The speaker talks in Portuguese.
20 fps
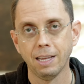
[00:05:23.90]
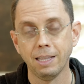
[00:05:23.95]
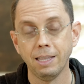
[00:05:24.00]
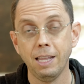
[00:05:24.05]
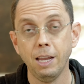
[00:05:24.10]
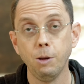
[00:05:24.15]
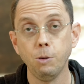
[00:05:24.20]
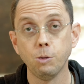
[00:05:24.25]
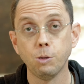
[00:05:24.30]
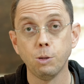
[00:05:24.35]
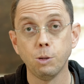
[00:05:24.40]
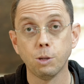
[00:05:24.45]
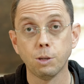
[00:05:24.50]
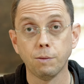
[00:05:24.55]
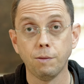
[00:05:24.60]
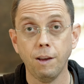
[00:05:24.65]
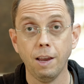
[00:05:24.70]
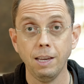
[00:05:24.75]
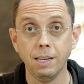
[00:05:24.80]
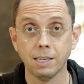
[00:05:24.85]
Deus nos
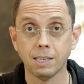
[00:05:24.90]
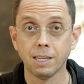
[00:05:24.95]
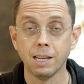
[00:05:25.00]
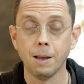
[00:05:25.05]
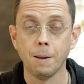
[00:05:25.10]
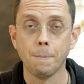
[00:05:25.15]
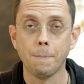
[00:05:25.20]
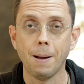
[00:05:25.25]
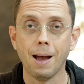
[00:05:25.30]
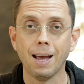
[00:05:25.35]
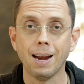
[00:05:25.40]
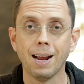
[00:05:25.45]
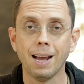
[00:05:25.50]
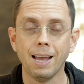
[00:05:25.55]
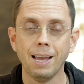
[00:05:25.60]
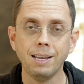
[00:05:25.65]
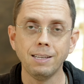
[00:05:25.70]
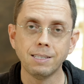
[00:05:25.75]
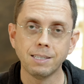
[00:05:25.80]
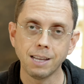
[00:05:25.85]
fez para
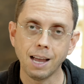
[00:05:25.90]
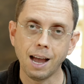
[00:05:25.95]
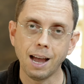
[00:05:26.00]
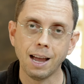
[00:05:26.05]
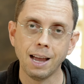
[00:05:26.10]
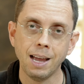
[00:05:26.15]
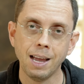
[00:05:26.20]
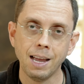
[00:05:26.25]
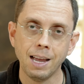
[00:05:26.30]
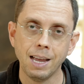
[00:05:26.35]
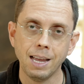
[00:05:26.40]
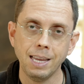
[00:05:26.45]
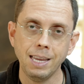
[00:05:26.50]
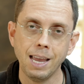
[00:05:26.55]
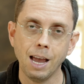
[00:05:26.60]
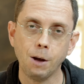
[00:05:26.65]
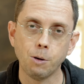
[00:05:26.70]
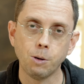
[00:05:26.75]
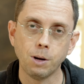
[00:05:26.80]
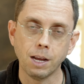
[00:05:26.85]
rezar e
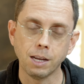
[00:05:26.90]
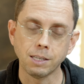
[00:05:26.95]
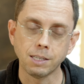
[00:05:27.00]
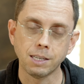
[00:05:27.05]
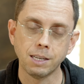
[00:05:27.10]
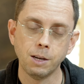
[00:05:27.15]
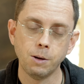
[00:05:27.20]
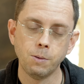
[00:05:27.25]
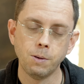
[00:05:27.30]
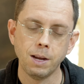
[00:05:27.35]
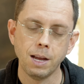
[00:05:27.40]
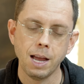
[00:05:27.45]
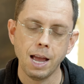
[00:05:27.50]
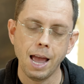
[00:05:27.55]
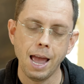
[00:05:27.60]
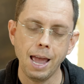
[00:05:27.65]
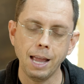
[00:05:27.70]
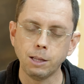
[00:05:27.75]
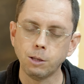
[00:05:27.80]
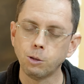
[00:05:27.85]
a oração
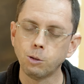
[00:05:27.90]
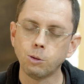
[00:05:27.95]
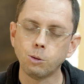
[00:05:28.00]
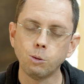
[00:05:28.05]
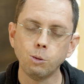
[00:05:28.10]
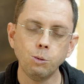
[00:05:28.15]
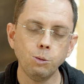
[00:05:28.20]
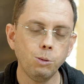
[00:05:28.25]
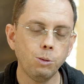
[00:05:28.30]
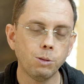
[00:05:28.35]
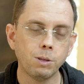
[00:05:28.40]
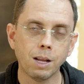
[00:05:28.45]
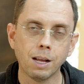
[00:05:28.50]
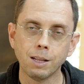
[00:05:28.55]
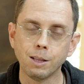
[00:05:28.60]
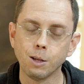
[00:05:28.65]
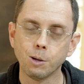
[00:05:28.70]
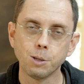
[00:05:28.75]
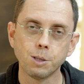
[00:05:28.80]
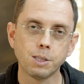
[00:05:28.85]
é tudo na
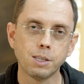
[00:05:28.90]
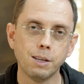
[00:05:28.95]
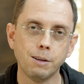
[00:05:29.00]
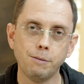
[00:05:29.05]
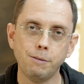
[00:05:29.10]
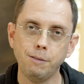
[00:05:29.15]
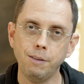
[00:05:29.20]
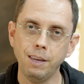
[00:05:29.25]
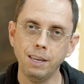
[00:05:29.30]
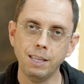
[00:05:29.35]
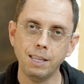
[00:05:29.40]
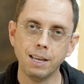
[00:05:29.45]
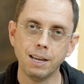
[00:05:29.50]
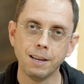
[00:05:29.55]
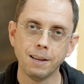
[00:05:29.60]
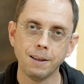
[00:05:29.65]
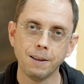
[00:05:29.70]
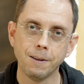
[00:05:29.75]
nossa vida.